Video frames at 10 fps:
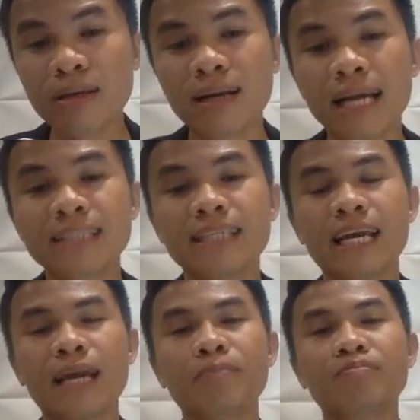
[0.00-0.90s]
anh chị
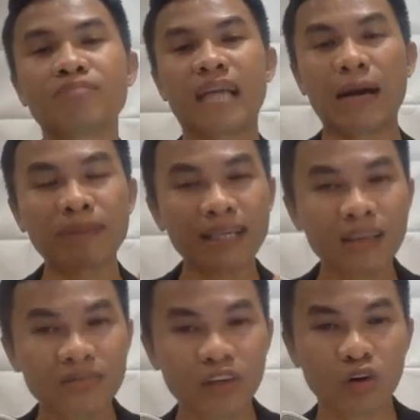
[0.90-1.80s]
em cảm thấy thích
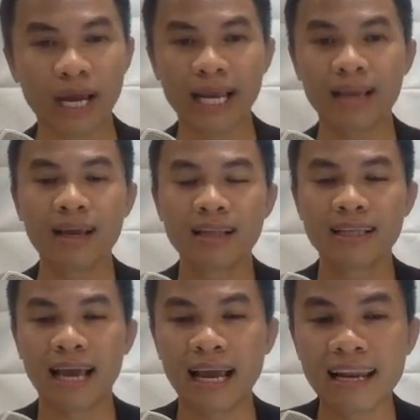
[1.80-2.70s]
video này thì
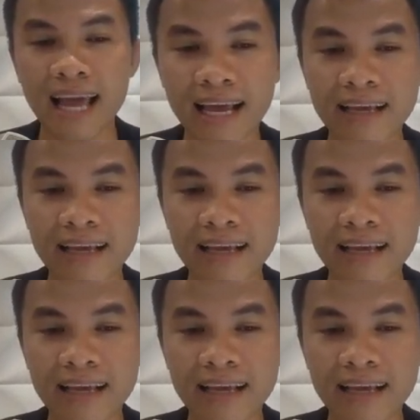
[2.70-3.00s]
hãy like